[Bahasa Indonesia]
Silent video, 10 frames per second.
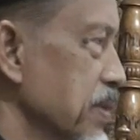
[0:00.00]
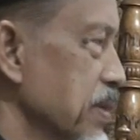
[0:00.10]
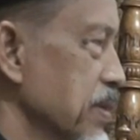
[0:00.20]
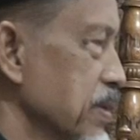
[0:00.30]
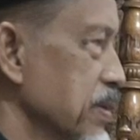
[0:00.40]

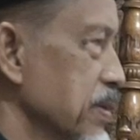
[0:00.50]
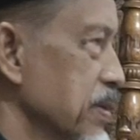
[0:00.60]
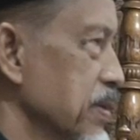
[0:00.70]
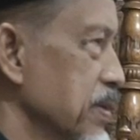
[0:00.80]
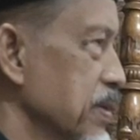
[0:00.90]
ya,
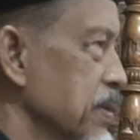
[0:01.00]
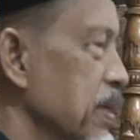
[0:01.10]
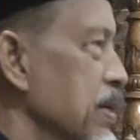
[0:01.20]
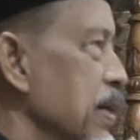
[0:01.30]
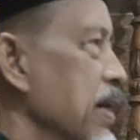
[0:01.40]

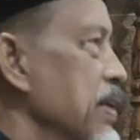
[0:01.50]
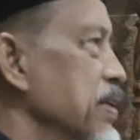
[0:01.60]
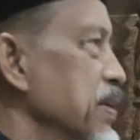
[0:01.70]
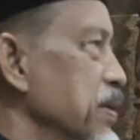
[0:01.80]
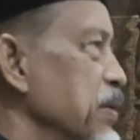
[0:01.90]

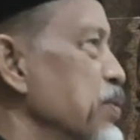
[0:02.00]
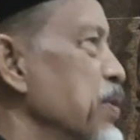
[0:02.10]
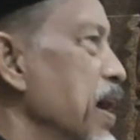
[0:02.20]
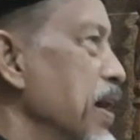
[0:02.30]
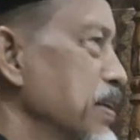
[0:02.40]
terkait
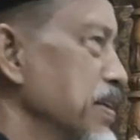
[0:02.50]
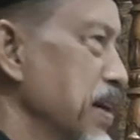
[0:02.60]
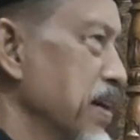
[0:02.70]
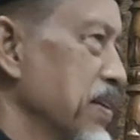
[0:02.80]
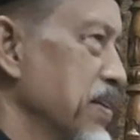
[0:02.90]

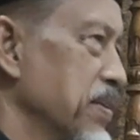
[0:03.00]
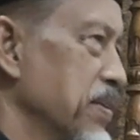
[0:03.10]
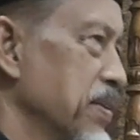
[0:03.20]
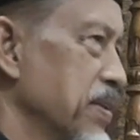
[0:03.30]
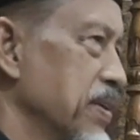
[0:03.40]
kesudahannya
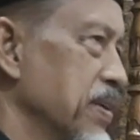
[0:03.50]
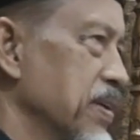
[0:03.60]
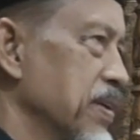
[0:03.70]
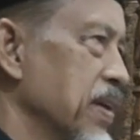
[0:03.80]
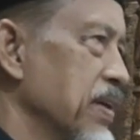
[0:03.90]

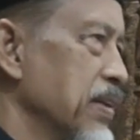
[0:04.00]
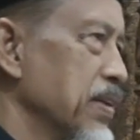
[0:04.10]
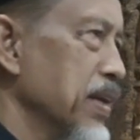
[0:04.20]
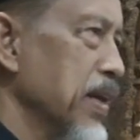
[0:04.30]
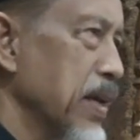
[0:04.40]
jadi
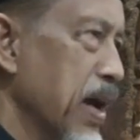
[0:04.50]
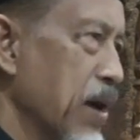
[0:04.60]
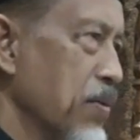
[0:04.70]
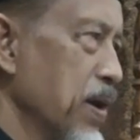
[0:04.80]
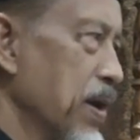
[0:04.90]
artinya dari
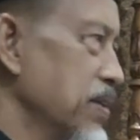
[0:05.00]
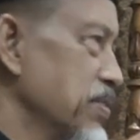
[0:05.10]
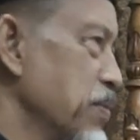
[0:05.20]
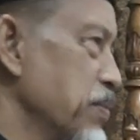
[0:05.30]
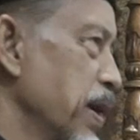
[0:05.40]
awal
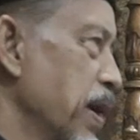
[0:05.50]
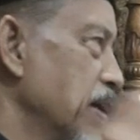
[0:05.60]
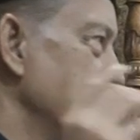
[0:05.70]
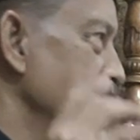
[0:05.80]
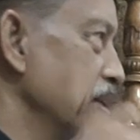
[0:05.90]
sampai
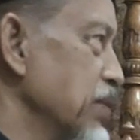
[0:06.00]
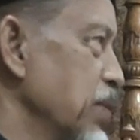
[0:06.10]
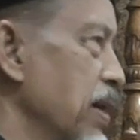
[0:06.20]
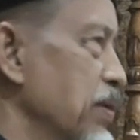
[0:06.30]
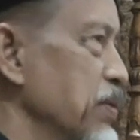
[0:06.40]
akhir itu
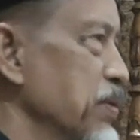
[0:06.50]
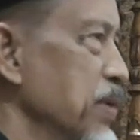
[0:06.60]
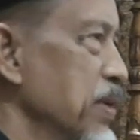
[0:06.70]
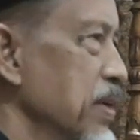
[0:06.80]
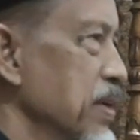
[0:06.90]
harus
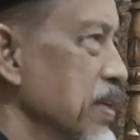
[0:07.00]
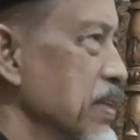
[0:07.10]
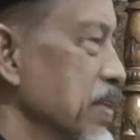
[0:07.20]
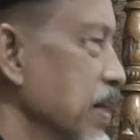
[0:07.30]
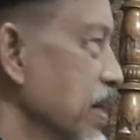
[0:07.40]

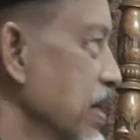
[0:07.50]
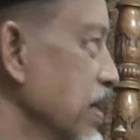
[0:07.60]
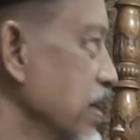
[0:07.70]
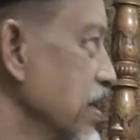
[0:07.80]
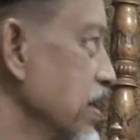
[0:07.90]
kita
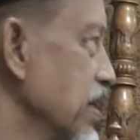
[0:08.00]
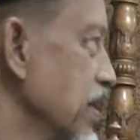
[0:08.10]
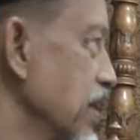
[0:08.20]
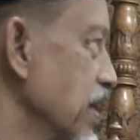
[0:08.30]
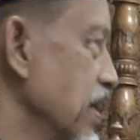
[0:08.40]

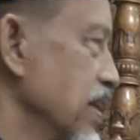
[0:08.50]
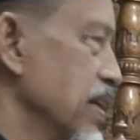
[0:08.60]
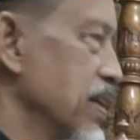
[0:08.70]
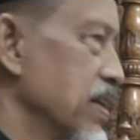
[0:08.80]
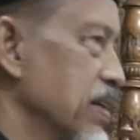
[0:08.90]

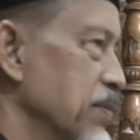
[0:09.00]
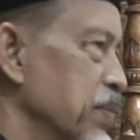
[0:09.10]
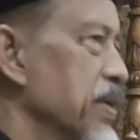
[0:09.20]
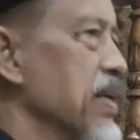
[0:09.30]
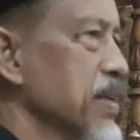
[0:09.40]
uh,
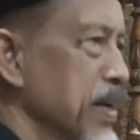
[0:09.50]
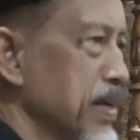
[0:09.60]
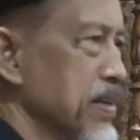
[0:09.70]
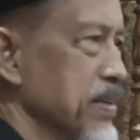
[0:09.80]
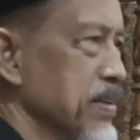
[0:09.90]
pikirkan